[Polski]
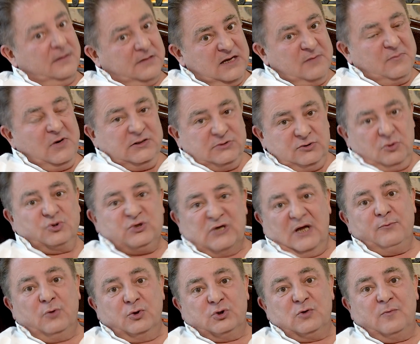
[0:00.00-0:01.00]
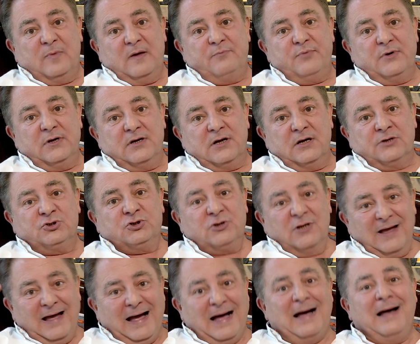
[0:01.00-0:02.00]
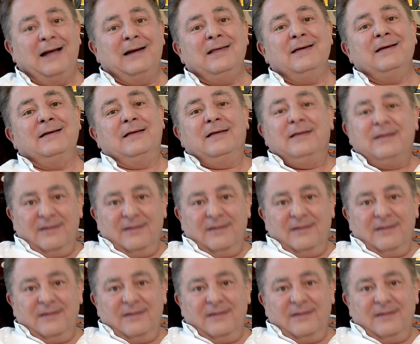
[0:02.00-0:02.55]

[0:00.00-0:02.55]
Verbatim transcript: niemal to samo co paprykarz, ale